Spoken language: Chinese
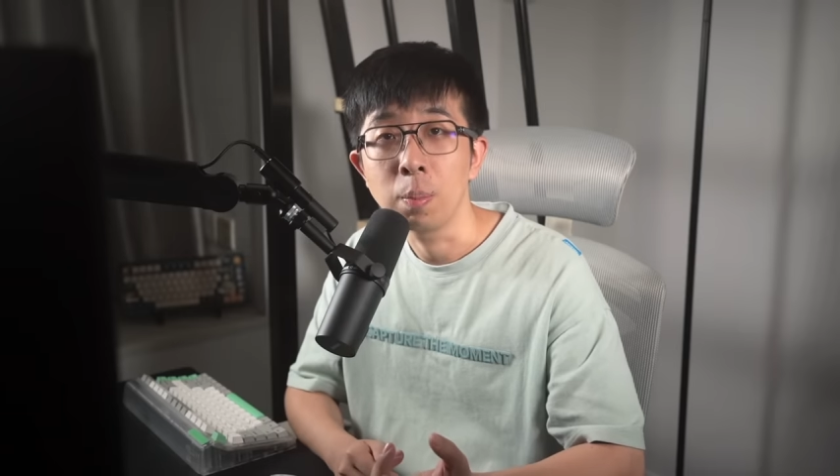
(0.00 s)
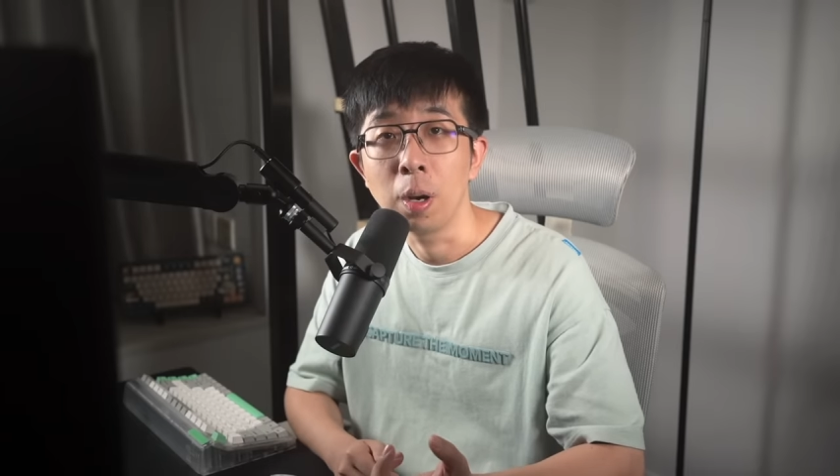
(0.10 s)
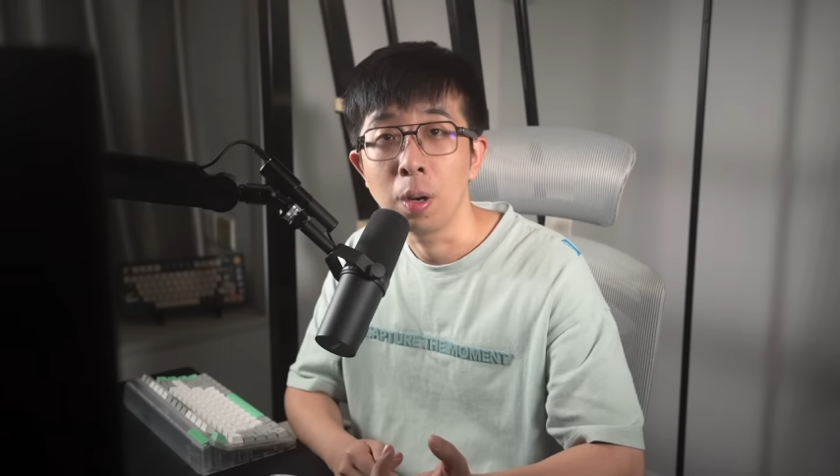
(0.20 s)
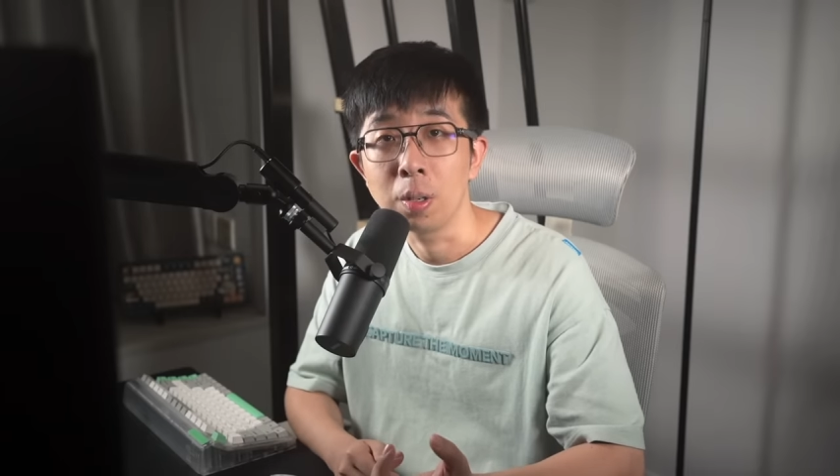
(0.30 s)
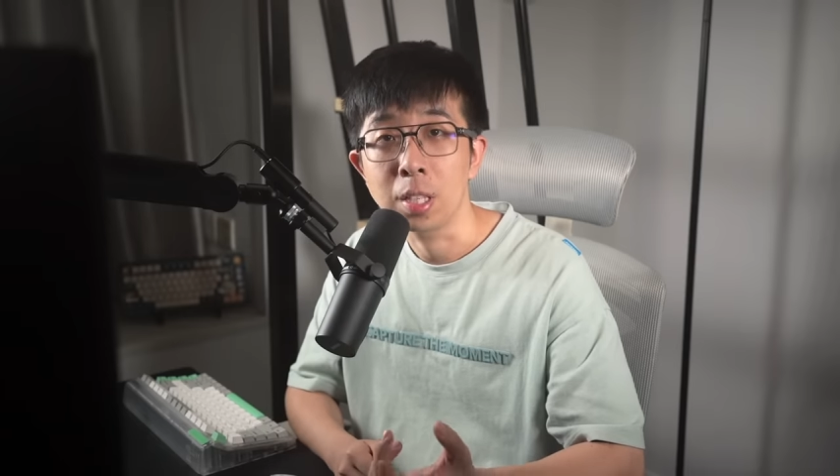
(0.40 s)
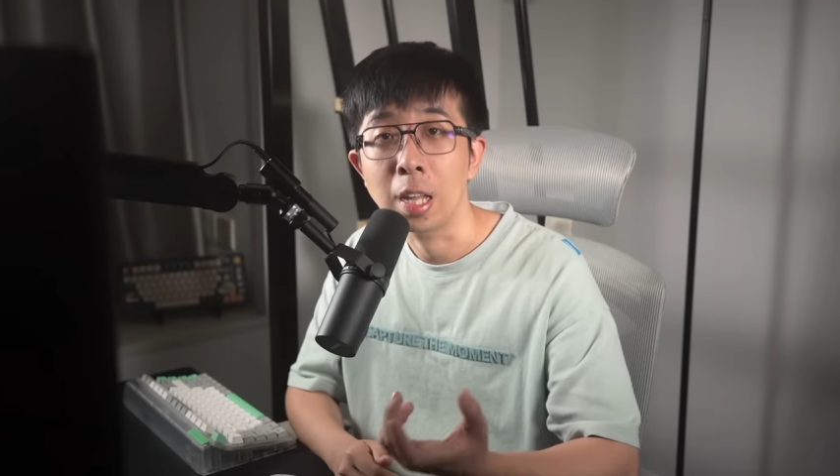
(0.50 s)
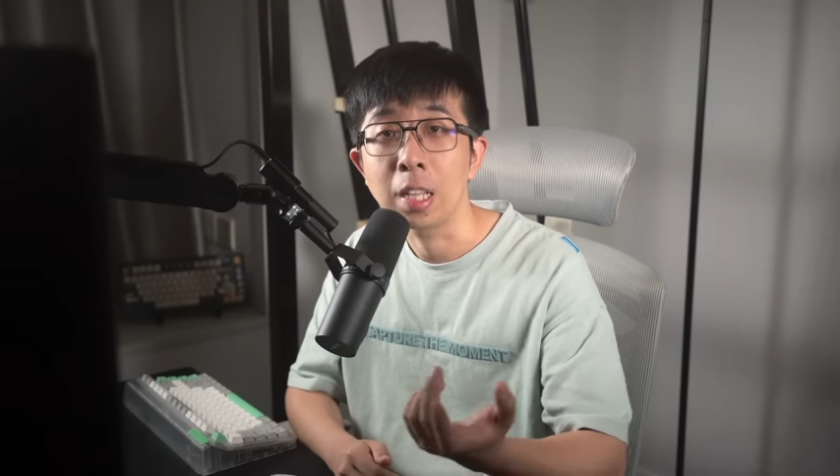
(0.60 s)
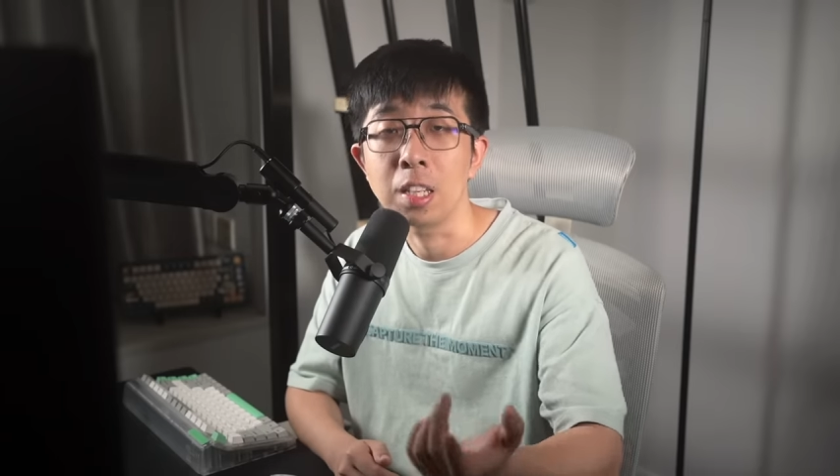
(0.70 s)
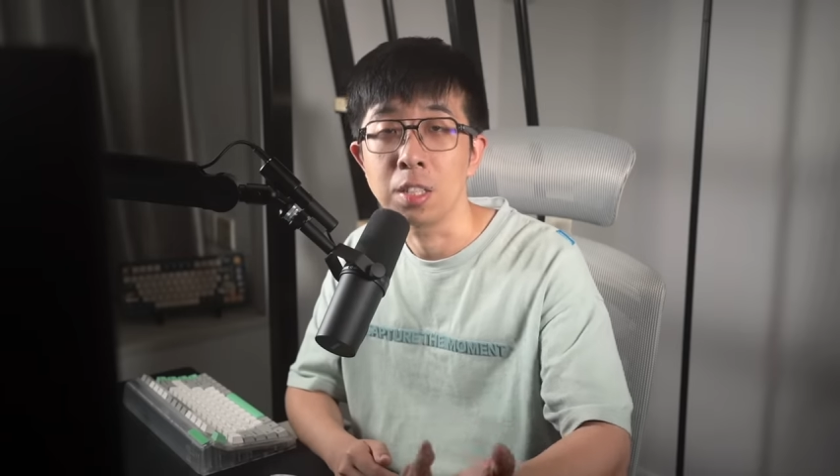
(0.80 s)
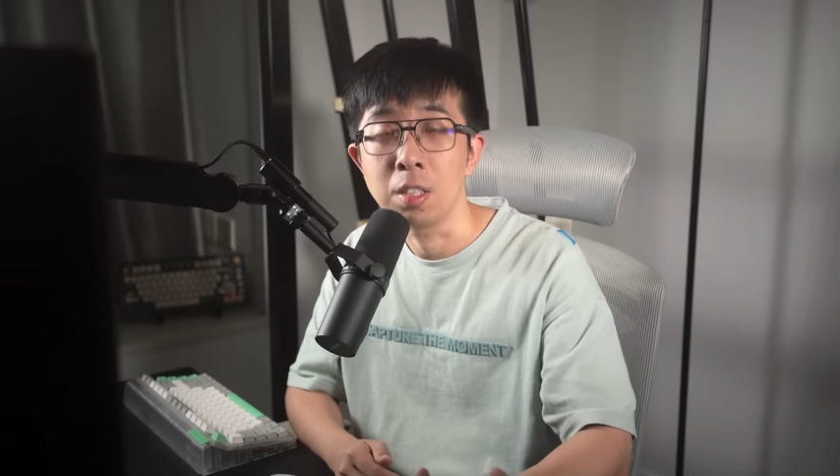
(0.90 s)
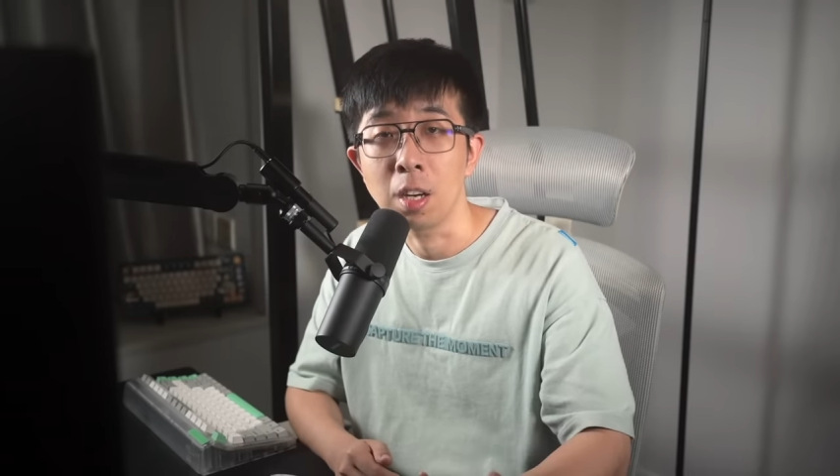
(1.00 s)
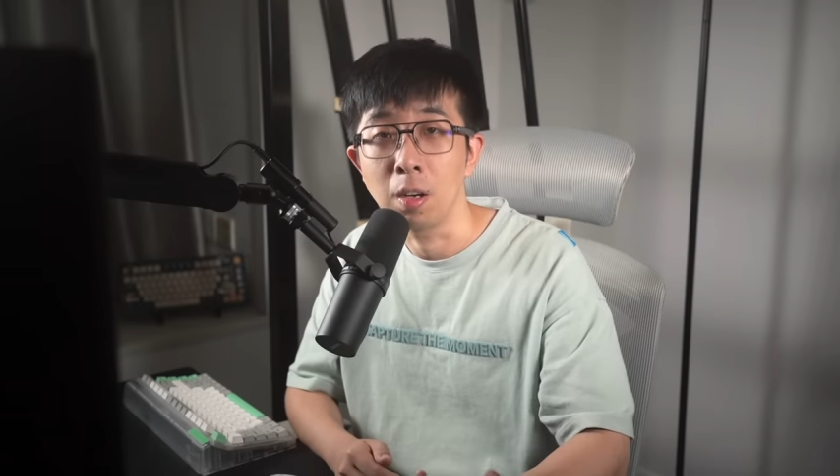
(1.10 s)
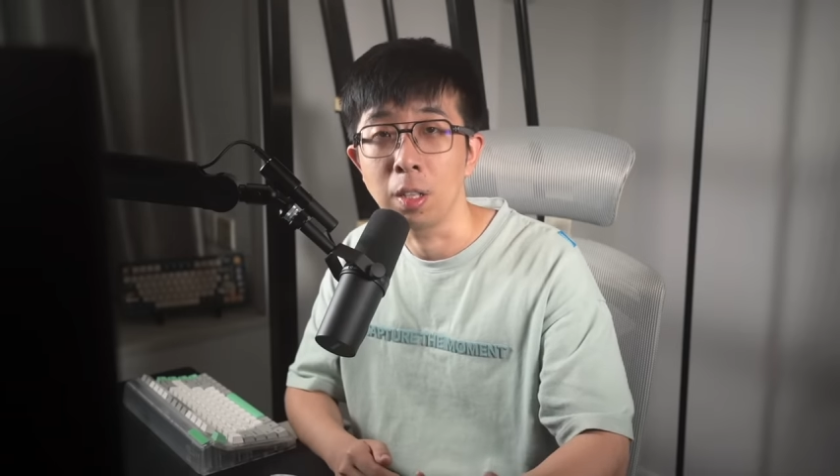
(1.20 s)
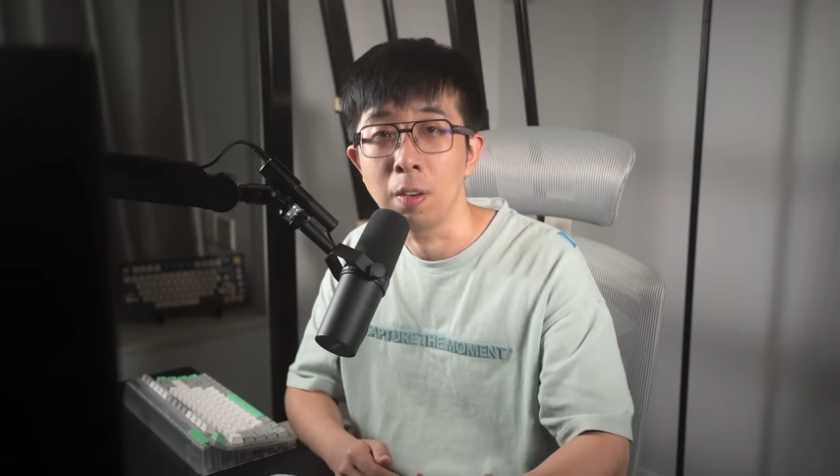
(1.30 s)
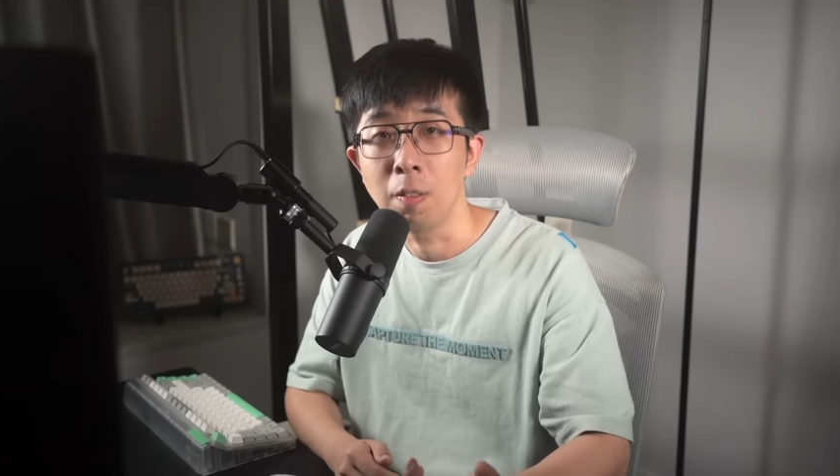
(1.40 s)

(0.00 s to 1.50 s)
朋友现在还挺新潮的，